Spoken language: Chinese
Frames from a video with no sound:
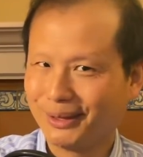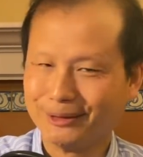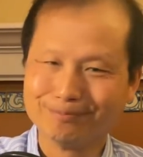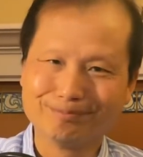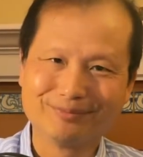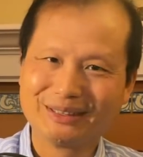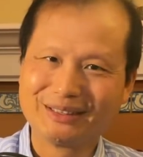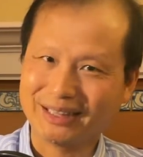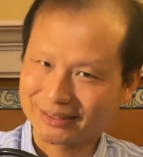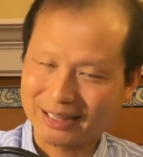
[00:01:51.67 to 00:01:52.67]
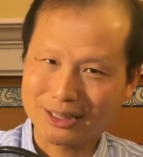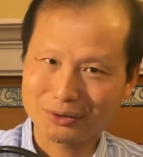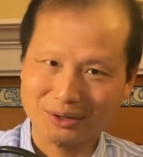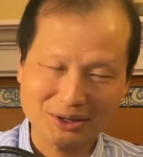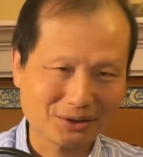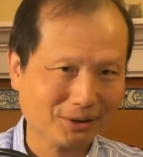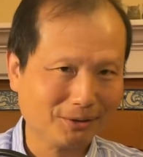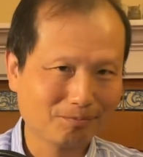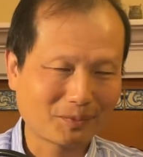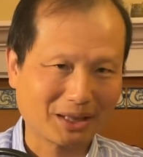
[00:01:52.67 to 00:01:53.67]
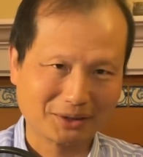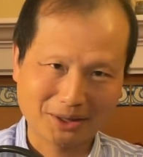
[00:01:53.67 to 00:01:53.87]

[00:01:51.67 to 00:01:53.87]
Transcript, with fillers: 人向他学习啊，